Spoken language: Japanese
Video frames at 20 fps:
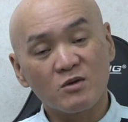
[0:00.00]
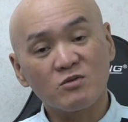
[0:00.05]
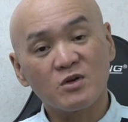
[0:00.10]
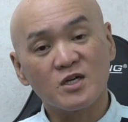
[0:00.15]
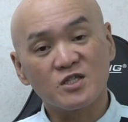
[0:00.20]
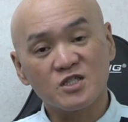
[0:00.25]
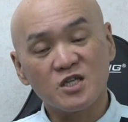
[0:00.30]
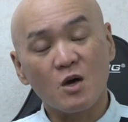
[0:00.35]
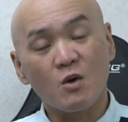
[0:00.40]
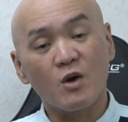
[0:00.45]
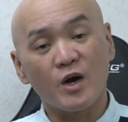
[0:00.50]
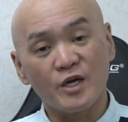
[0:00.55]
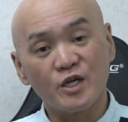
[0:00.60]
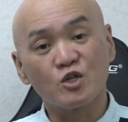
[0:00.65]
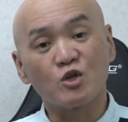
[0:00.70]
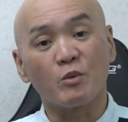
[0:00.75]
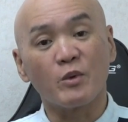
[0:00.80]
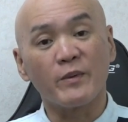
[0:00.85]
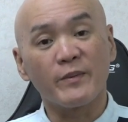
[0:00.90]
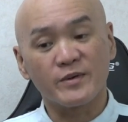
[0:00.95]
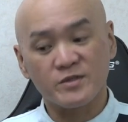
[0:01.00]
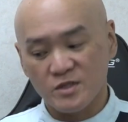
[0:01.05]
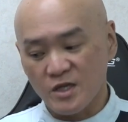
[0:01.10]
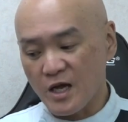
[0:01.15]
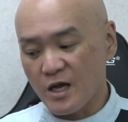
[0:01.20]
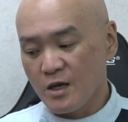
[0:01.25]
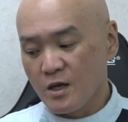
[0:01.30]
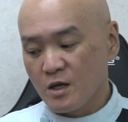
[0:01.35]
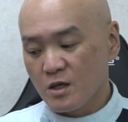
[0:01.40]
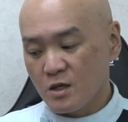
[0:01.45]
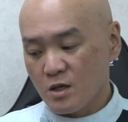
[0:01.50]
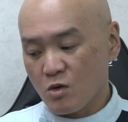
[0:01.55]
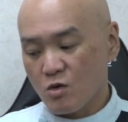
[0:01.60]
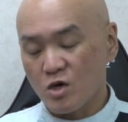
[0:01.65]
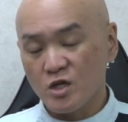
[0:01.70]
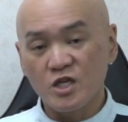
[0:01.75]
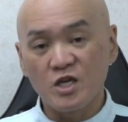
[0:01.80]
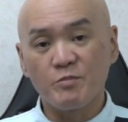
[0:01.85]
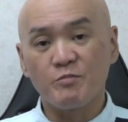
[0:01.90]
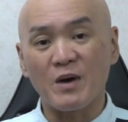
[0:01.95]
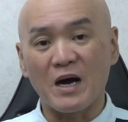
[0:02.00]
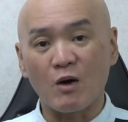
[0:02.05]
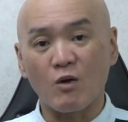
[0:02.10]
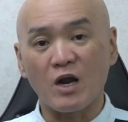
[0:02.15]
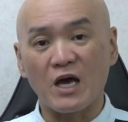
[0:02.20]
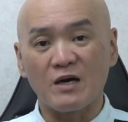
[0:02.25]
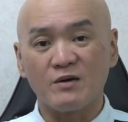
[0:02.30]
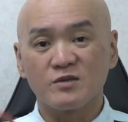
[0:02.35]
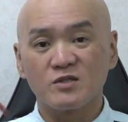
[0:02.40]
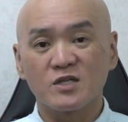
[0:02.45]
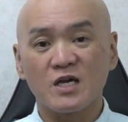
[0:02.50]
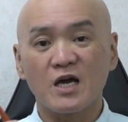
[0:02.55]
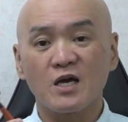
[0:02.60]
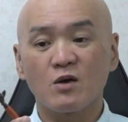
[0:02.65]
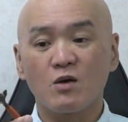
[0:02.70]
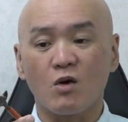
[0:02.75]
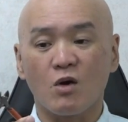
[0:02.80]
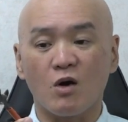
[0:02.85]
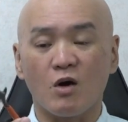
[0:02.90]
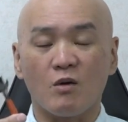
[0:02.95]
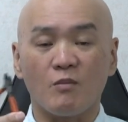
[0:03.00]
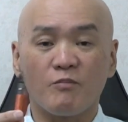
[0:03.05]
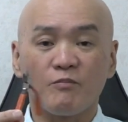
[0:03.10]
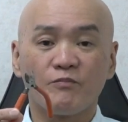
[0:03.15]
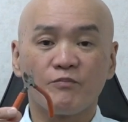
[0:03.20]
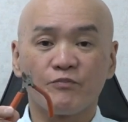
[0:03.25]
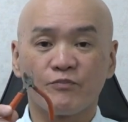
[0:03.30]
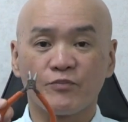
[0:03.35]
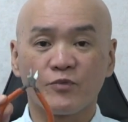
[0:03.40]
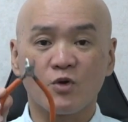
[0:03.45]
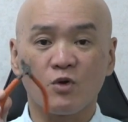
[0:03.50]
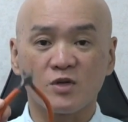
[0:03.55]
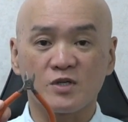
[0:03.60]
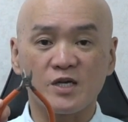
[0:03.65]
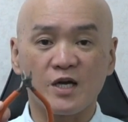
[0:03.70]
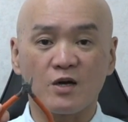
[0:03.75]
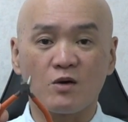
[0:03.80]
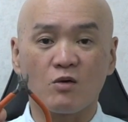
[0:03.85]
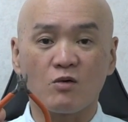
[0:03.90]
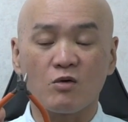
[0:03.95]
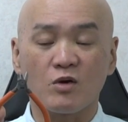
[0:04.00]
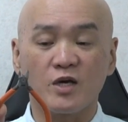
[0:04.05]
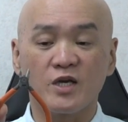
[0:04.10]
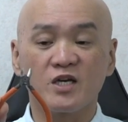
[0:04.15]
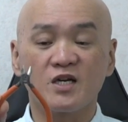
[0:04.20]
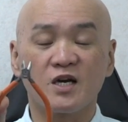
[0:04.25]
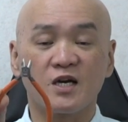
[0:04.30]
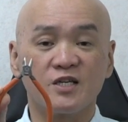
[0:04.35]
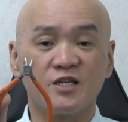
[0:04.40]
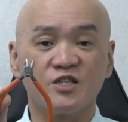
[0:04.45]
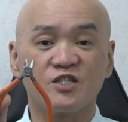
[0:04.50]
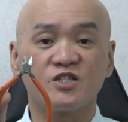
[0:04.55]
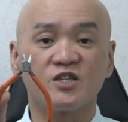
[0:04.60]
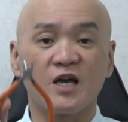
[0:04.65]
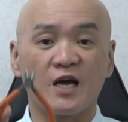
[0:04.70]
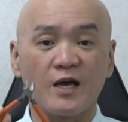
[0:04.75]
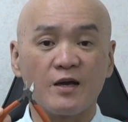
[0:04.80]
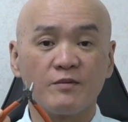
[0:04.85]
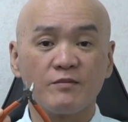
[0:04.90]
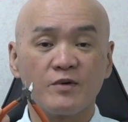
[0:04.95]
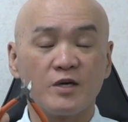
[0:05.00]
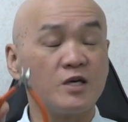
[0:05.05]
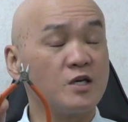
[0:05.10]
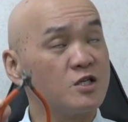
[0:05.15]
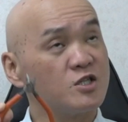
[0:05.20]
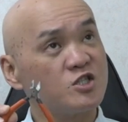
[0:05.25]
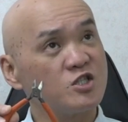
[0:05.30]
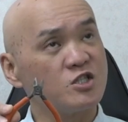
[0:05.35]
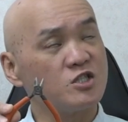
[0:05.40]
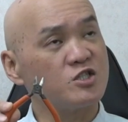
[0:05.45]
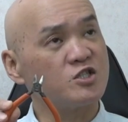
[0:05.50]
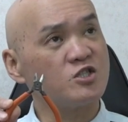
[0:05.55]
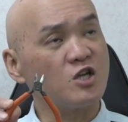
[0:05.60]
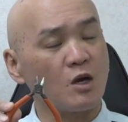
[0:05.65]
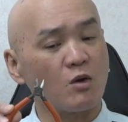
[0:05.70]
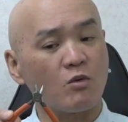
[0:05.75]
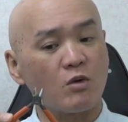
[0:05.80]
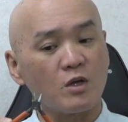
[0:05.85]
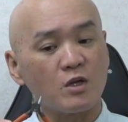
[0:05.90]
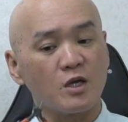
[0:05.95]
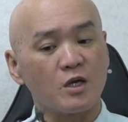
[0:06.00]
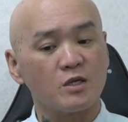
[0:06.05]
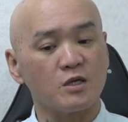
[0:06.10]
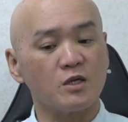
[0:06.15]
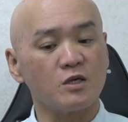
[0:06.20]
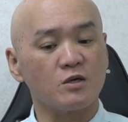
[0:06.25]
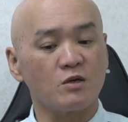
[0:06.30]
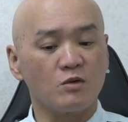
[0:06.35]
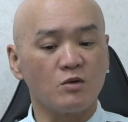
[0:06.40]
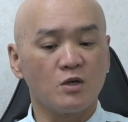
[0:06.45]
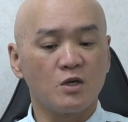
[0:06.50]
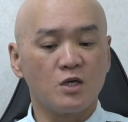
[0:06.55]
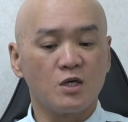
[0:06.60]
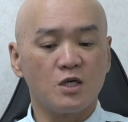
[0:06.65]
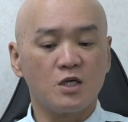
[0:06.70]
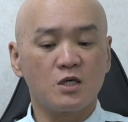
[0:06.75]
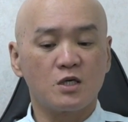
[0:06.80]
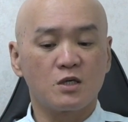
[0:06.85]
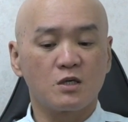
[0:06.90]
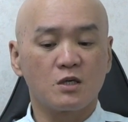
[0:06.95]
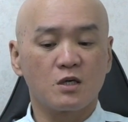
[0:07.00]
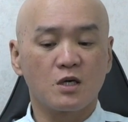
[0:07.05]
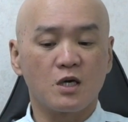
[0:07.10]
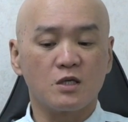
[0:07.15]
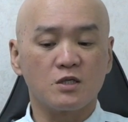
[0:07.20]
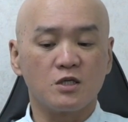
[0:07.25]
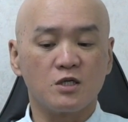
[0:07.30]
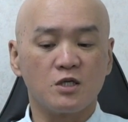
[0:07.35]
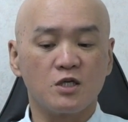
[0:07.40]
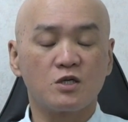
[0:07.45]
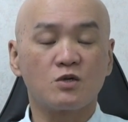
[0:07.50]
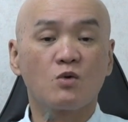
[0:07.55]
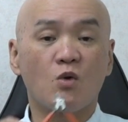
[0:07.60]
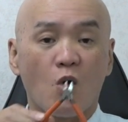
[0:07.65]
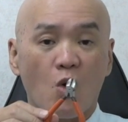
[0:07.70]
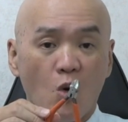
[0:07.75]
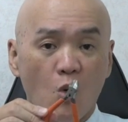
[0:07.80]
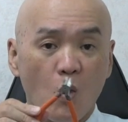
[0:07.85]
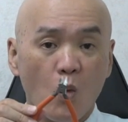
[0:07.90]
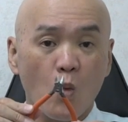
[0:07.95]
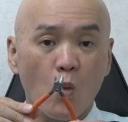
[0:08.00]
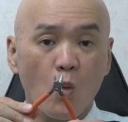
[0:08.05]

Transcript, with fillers: らうとかした方がいいと思いますねでこれニッパーこれ最高これ最高これ一家に一台1一台これ何これ一家に一個